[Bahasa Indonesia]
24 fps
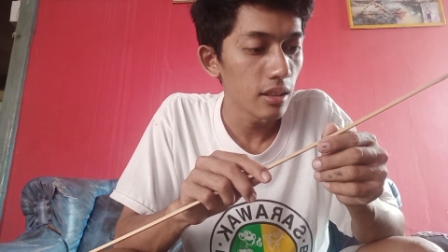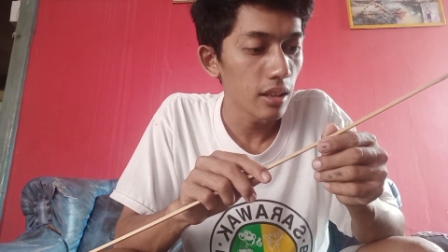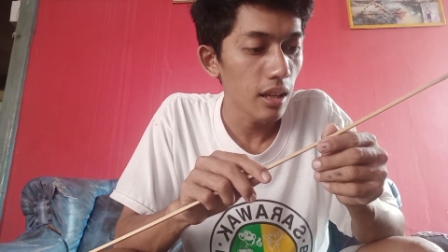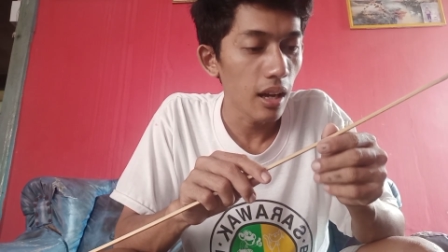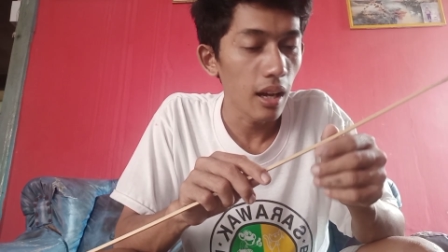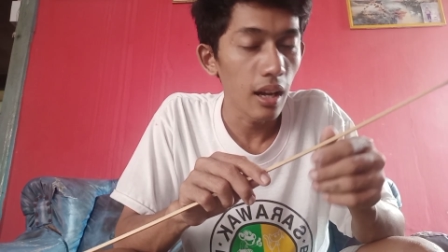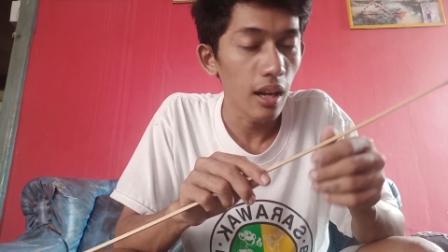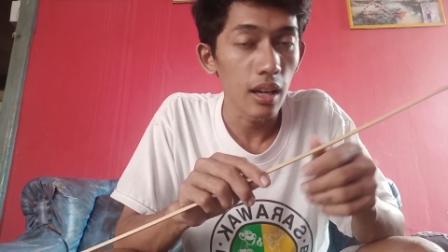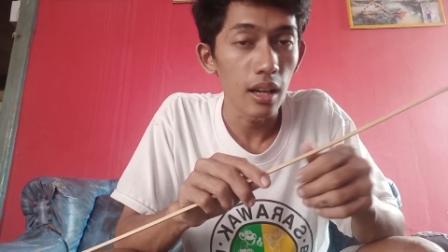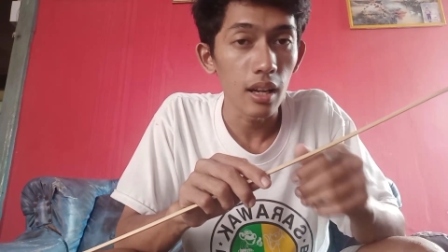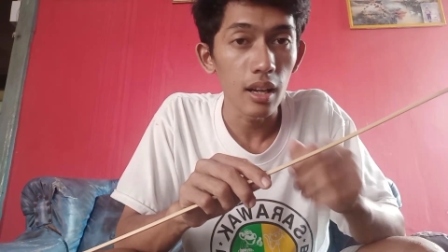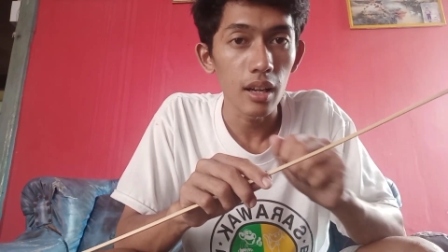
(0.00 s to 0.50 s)

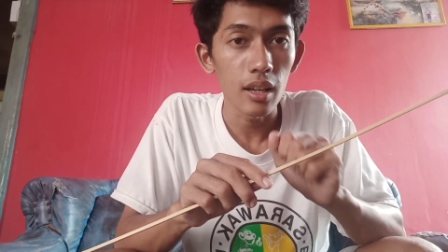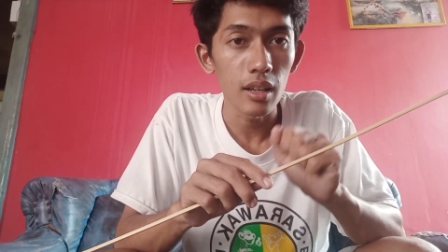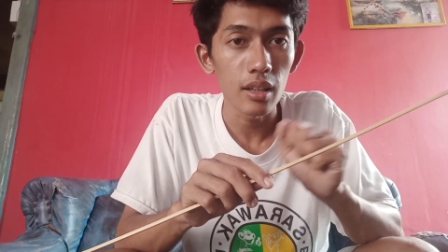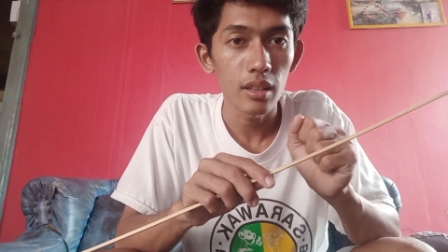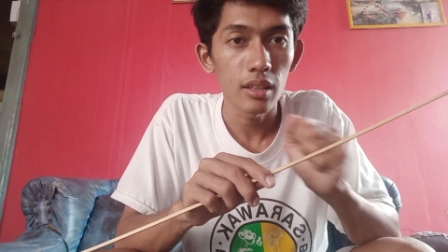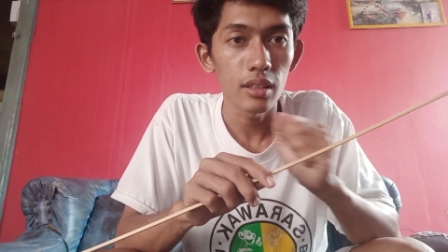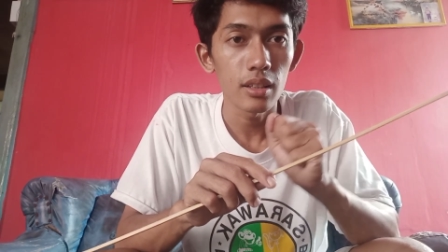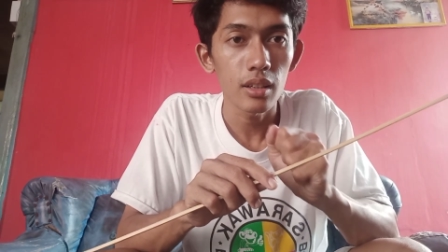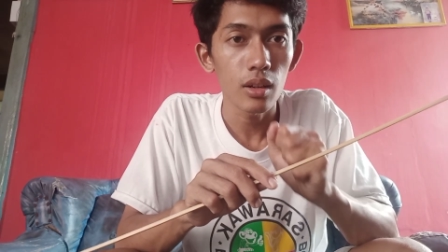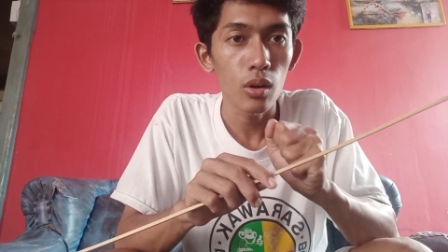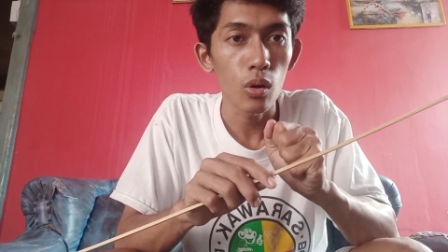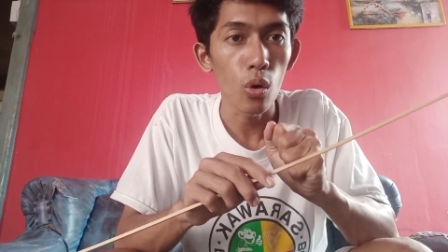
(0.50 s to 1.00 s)
ndak
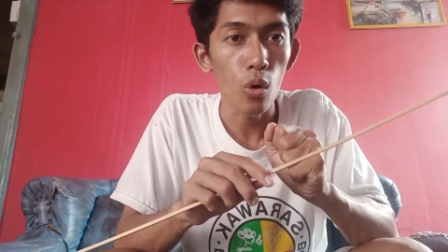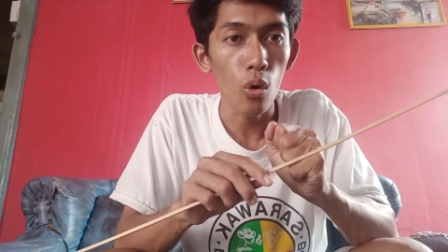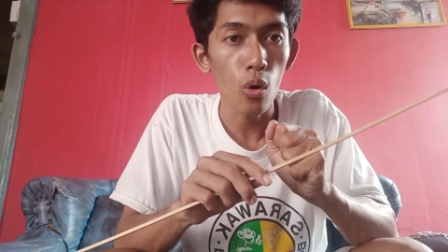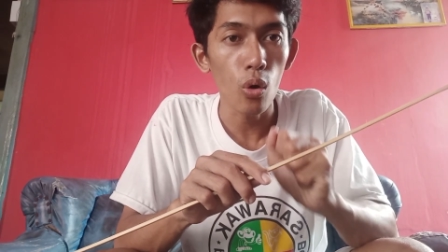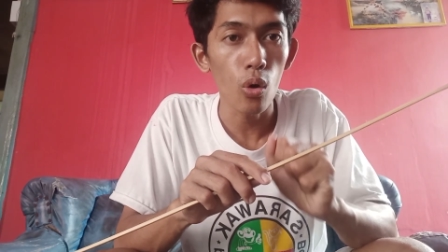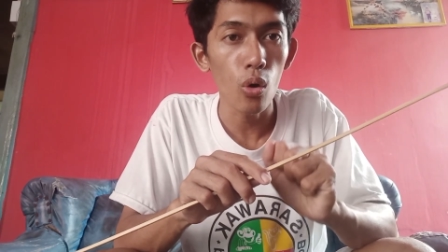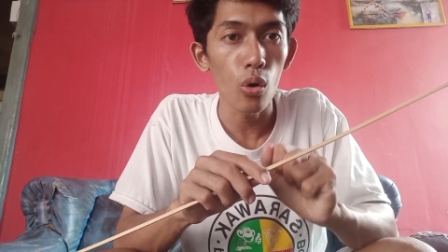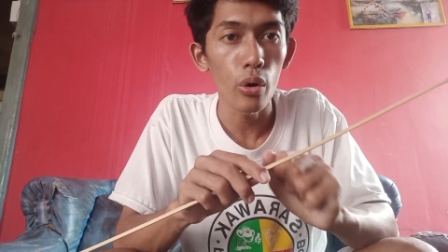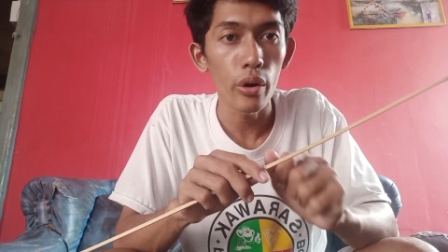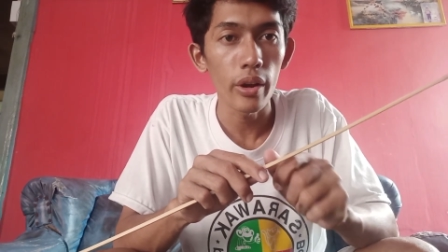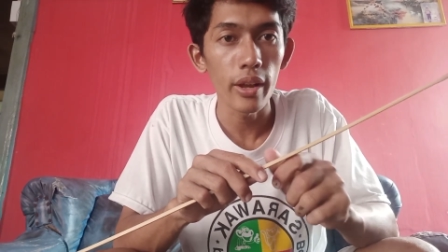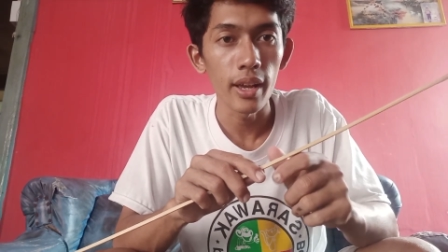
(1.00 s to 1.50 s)

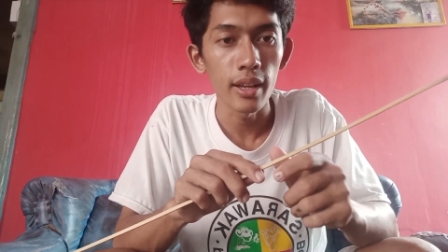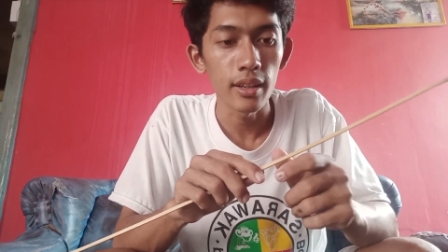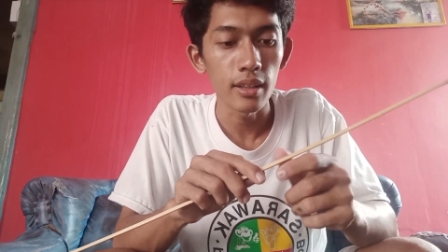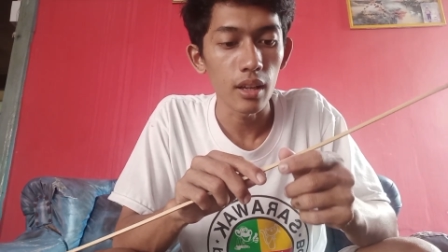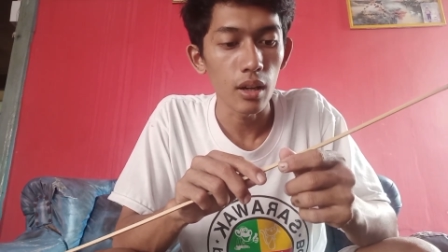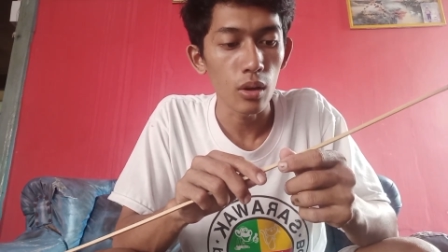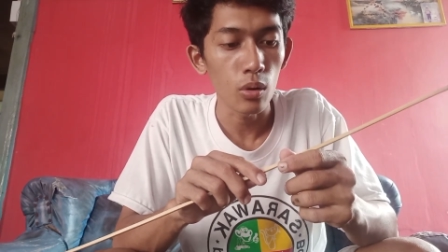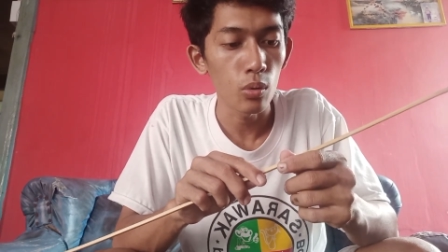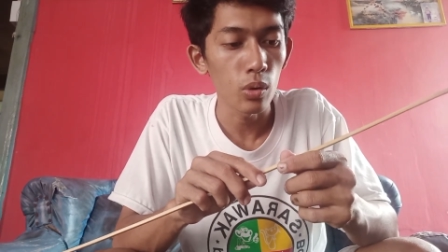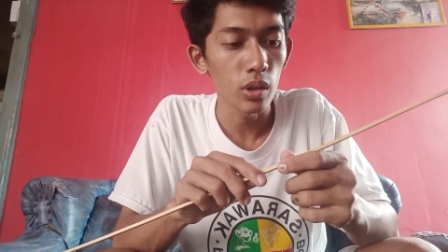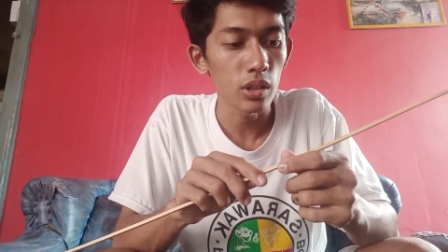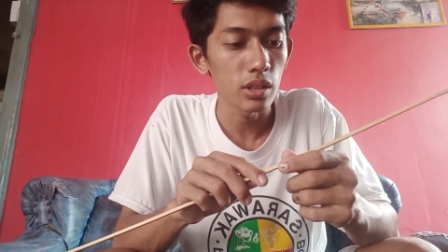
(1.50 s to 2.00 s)
kokoh ya
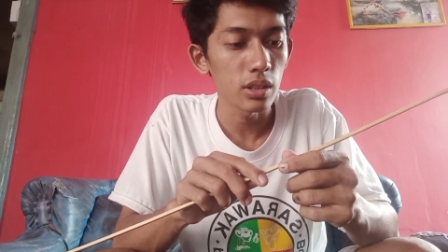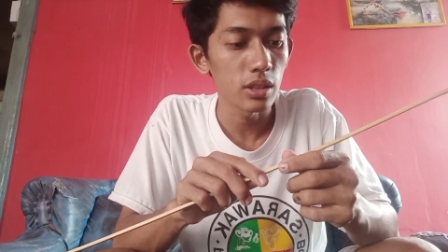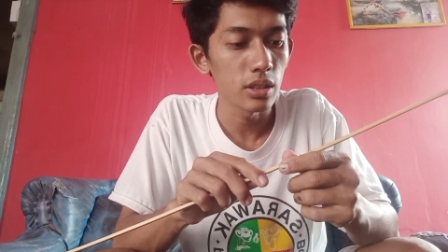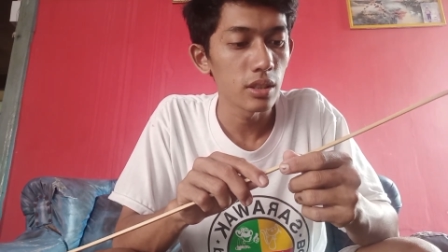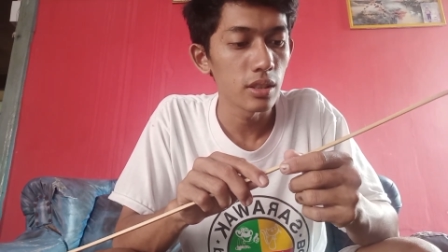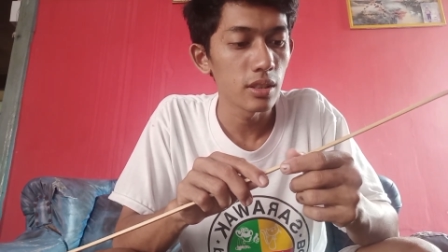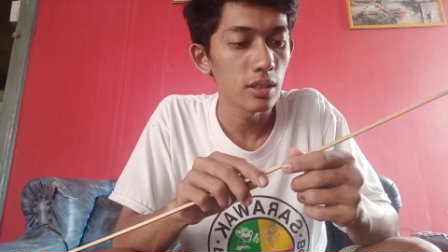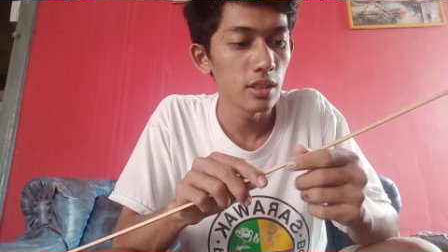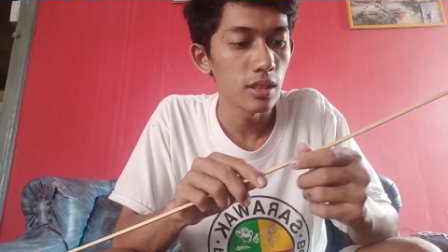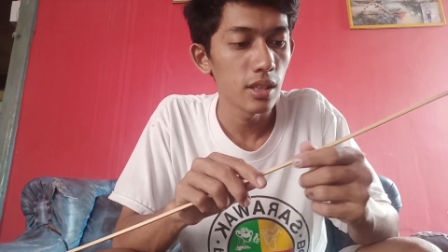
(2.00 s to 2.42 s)
ndak kuat jadi